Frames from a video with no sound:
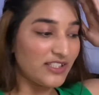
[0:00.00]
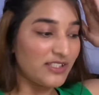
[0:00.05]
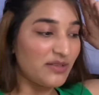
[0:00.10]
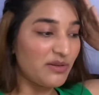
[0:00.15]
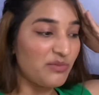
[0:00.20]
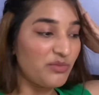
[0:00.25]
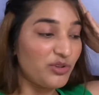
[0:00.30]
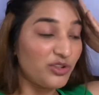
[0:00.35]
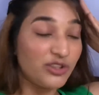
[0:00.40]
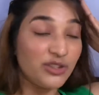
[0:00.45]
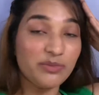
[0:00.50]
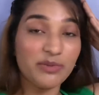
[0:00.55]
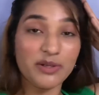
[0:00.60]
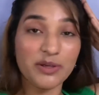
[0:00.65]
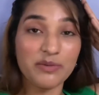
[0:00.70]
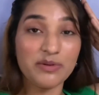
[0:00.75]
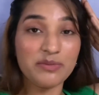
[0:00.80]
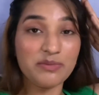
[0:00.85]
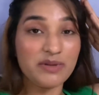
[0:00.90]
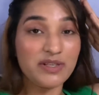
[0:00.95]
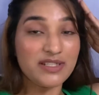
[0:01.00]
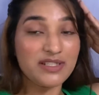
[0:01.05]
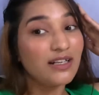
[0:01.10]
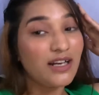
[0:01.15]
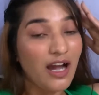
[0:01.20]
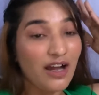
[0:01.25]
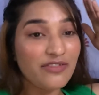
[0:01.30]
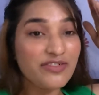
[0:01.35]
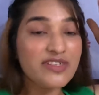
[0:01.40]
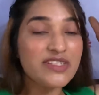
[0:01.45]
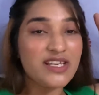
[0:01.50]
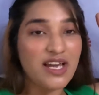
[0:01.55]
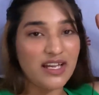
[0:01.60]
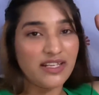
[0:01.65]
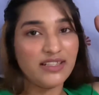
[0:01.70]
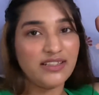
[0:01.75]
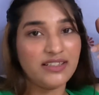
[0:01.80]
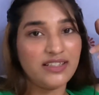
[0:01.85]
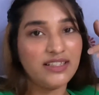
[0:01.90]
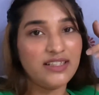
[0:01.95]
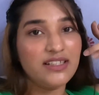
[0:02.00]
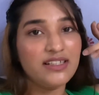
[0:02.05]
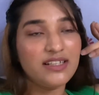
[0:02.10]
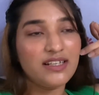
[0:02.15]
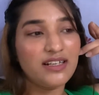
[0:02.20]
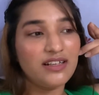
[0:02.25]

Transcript: अच्छे मैं बोलती बेटा मेरे पास काफ़ी सारी थी